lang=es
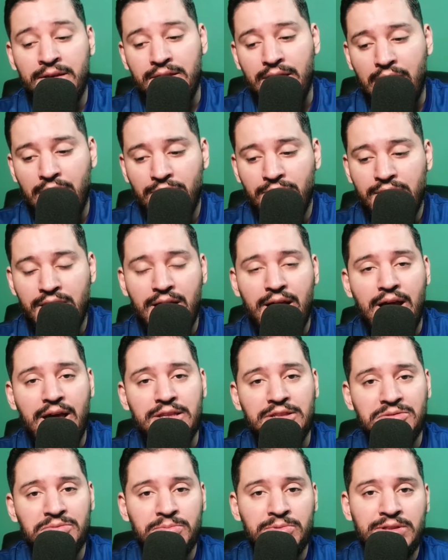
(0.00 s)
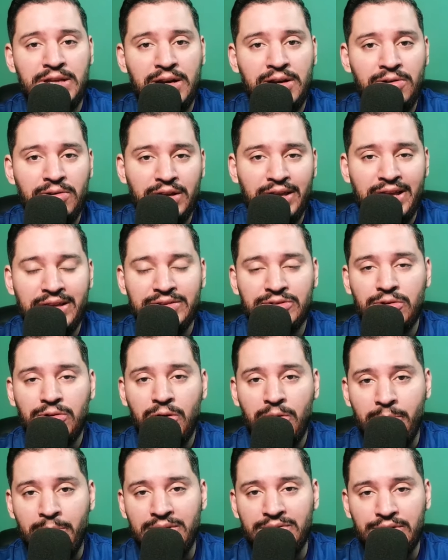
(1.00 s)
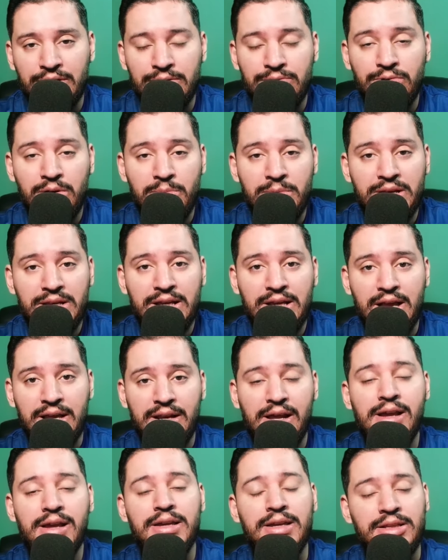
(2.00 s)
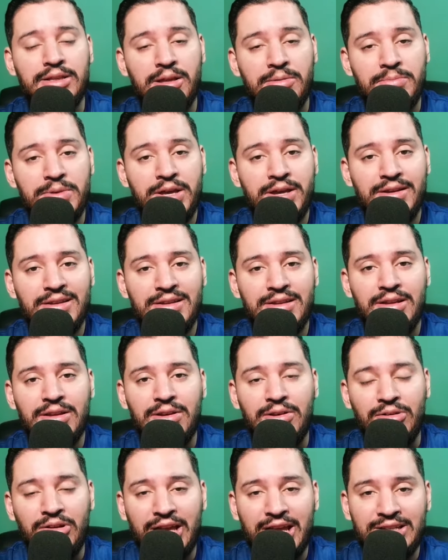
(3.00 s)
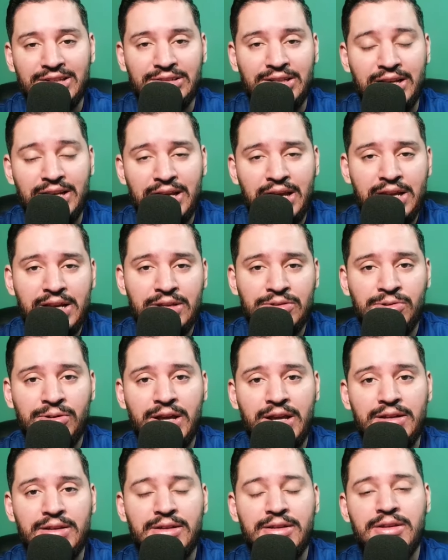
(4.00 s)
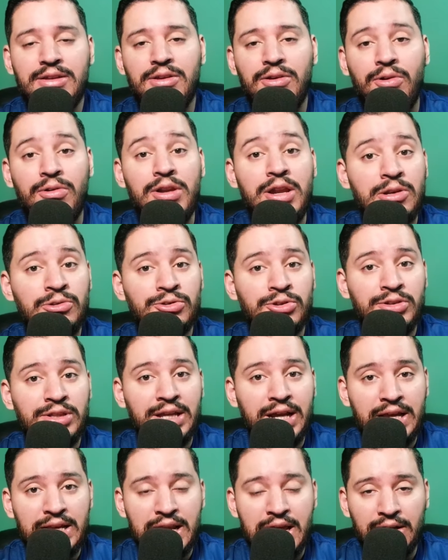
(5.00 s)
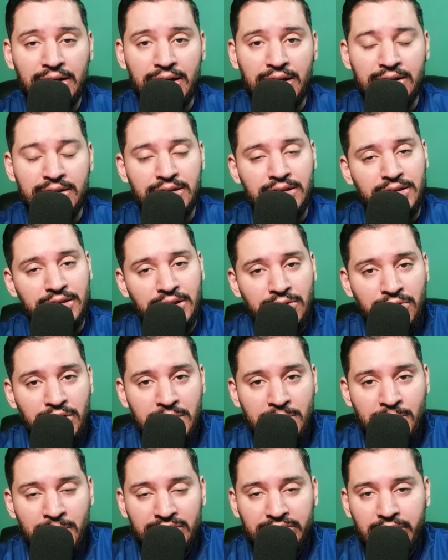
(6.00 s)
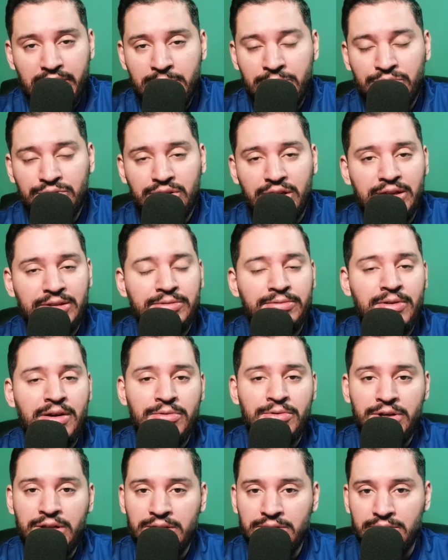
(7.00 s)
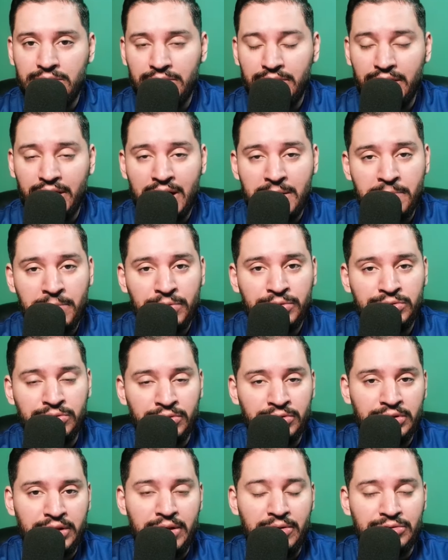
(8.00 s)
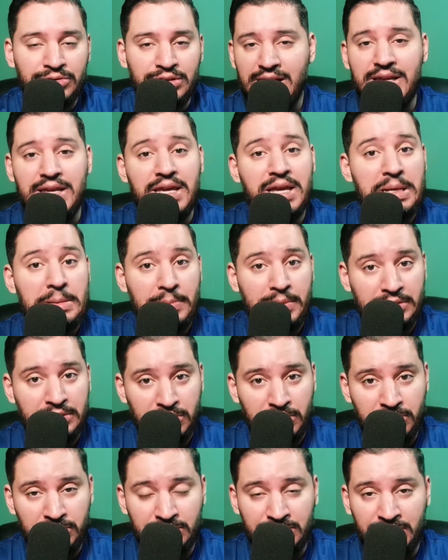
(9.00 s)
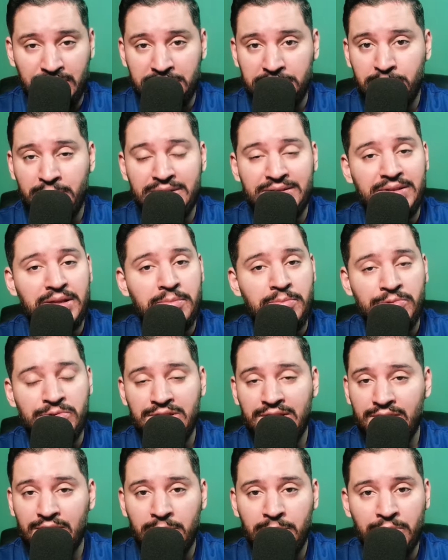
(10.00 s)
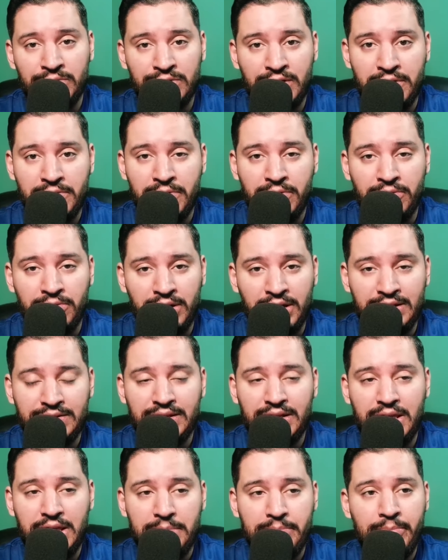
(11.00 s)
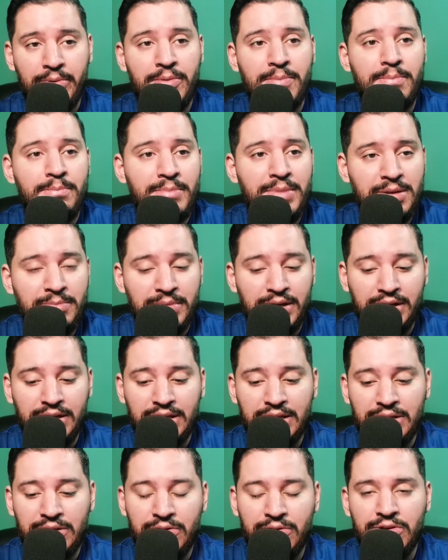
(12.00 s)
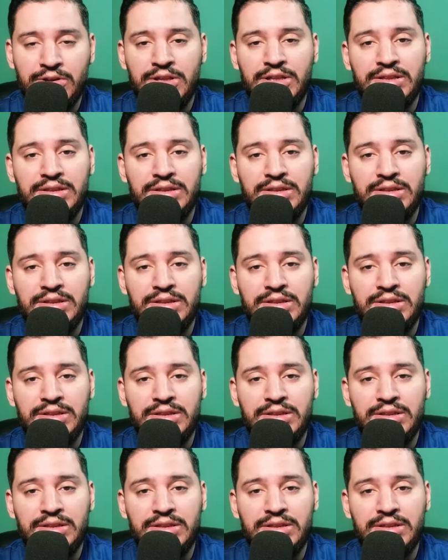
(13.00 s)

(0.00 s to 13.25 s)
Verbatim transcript: y ahora a disputar lo que es Copa Centroamericana y también lo que es la Liga Nacional con la ilusión de ganarla, y el Olimpia sabemos que es favorito en ambos torneos. Y el Patón, después de muchísimos años con este equipo, me imagino